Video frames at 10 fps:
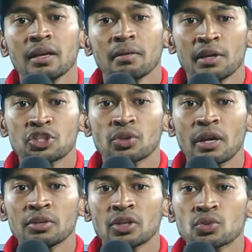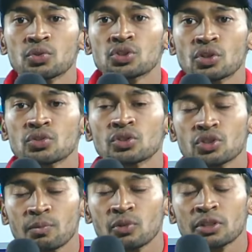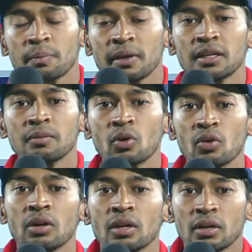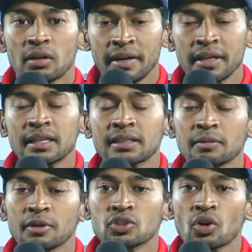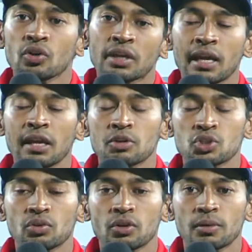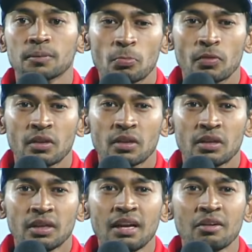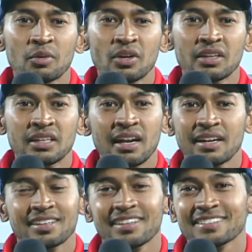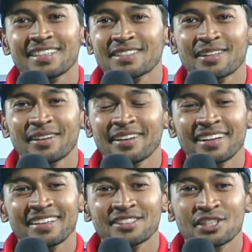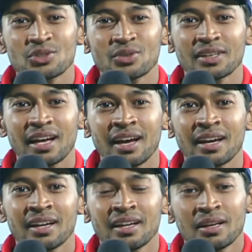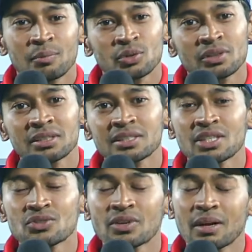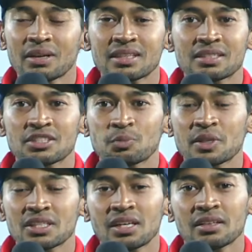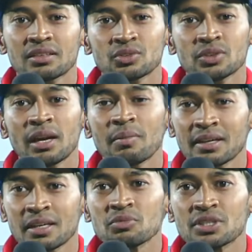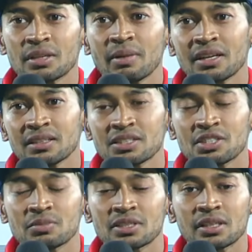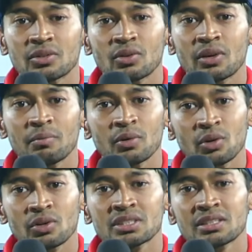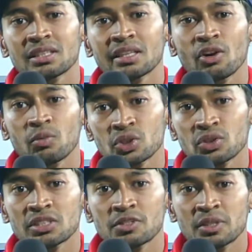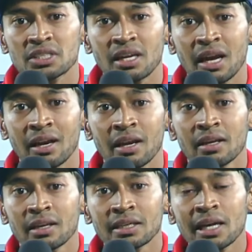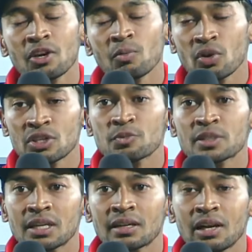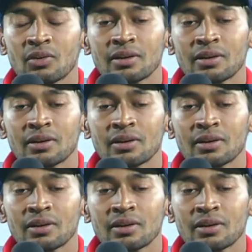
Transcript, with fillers: মেক শিওর আমি যেন সুইচ অন সুইচ অফ করতে পারি এবং রেডি থাকতে পারি যখনই খেলা আবার শুরু হবে আমার মনে হয় এটা আরেকটা জাস্ট আরেকটা সেঞ্চুরি আর প্রত্যেকটা সেঞ্চুরি আমার কাছে স্পেশাল যদি আমার টিম জেতে বাংলাদেশ টিম জেতে তো আমি মনে করি সেদিক দিক থেকে অবশ্যই স্পেশাল আর এটা আরও বড় স্পেশাল কারণ